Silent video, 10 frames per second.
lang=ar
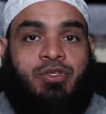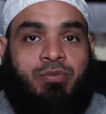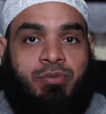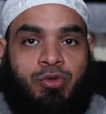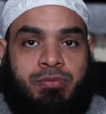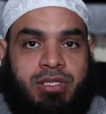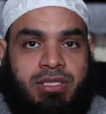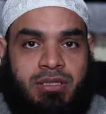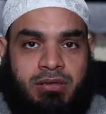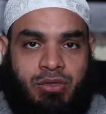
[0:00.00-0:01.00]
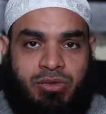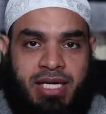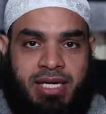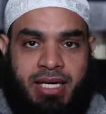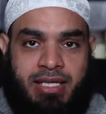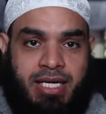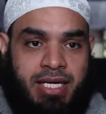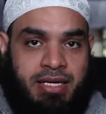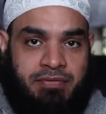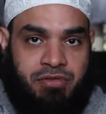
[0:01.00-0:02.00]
تسبهم رضي الله تعالى عنها